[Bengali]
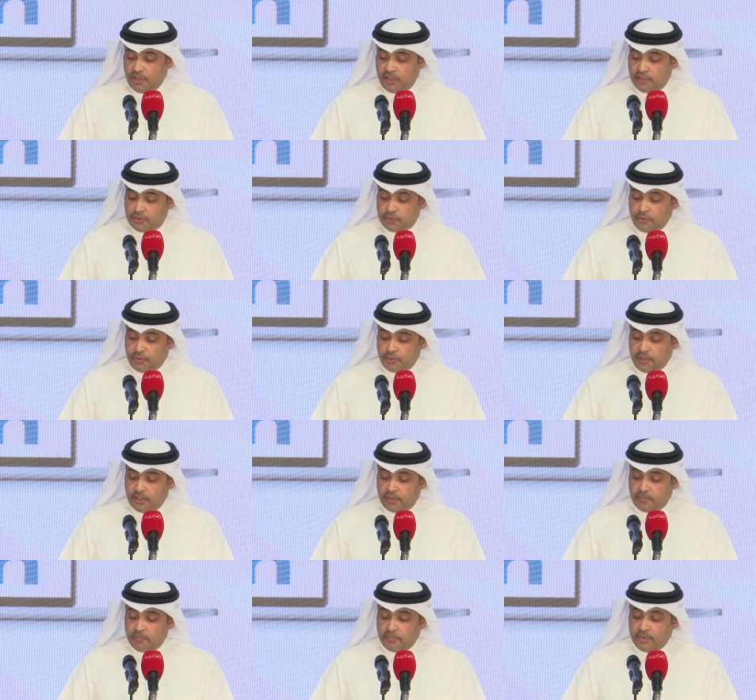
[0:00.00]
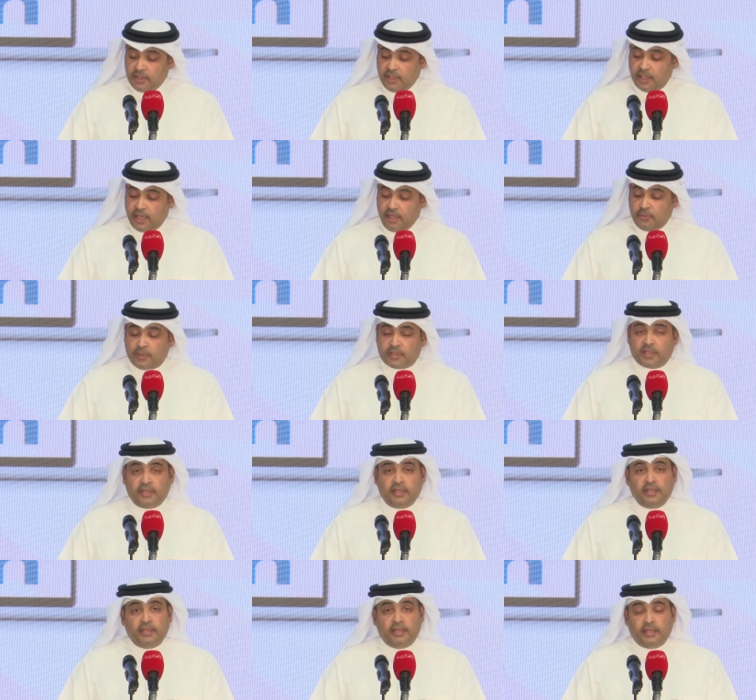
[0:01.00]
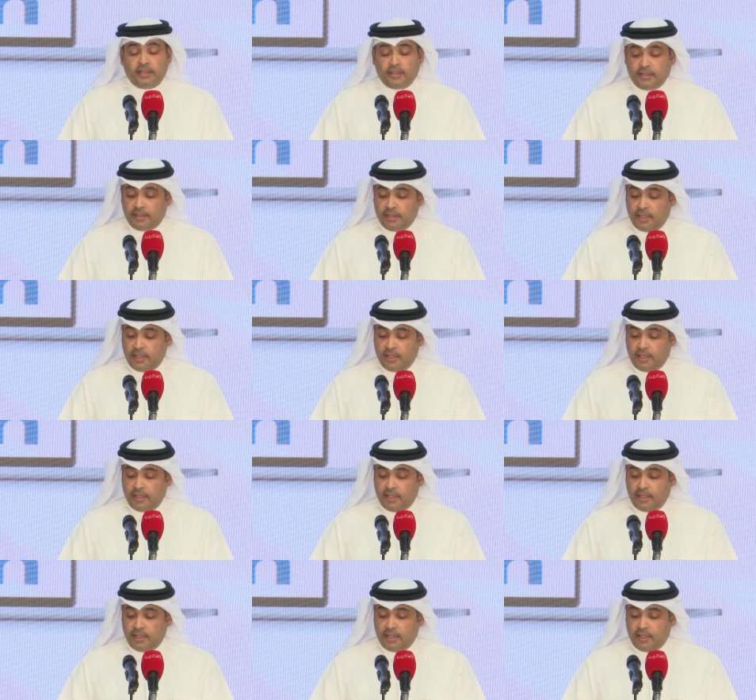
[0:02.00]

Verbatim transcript: প্রচেষ্টা এবং চেষ্টা এবং করোনার